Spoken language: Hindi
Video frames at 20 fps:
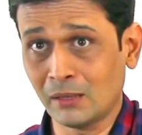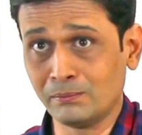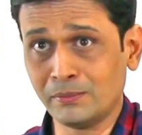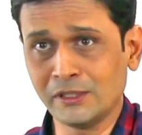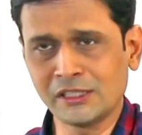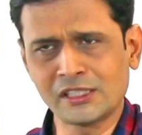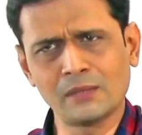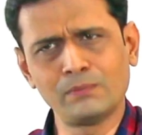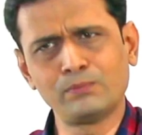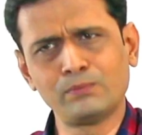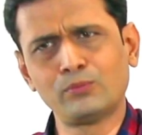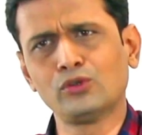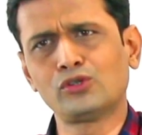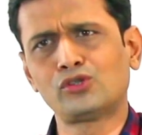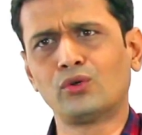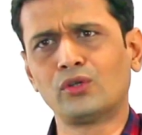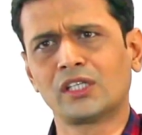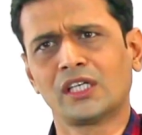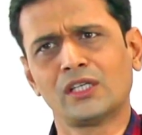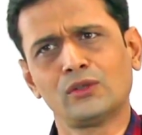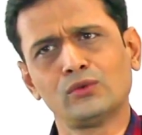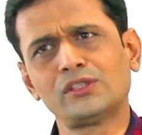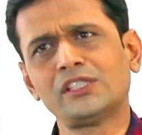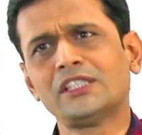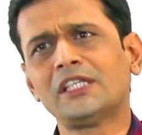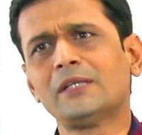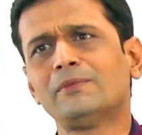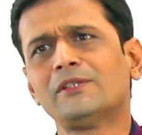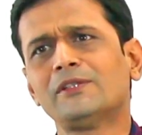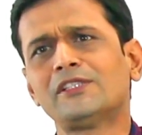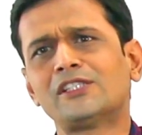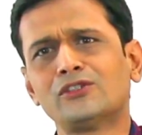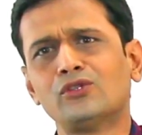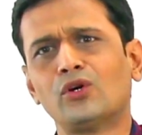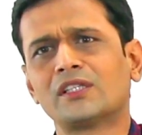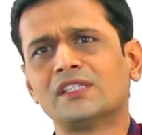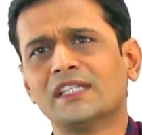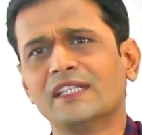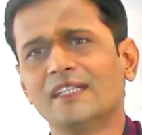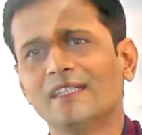बाप भी सब कुछ छोड़कर उसी के पीछे
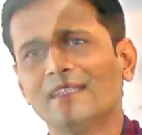दौड़ते